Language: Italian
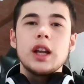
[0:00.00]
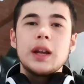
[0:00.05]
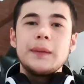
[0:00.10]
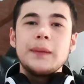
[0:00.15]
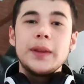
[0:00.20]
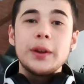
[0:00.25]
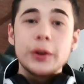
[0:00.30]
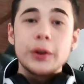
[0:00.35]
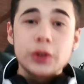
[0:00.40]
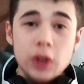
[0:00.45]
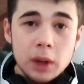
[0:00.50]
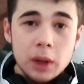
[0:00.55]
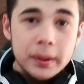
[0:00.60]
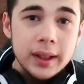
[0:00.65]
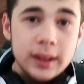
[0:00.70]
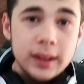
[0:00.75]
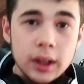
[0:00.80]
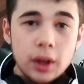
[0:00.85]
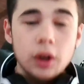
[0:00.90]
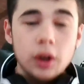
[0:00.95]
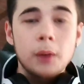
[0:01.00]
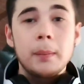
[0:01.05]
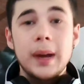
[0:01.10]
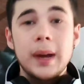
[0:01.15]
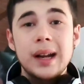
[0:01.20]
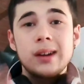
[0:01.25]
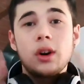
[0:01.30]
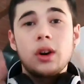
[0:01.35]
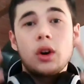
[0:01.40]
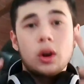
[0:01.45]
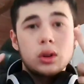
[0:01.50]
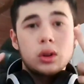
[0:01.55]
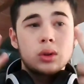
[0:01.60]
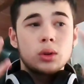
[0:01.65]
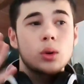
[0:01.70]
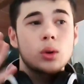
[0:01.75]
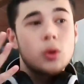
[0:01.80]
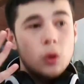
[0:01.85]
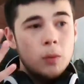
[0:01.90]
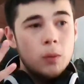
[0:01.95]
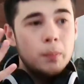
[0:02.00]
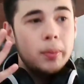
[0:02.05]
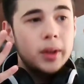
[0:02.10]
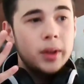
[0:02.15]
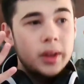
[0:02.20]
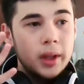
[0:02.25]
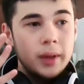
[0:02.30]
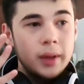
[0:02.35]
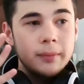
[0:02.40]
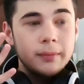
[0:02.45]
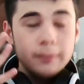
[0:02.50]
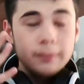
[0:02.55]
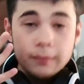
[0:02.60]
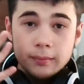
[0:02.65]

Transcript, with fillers: Vi dico solamente che ho ben 8 compiti,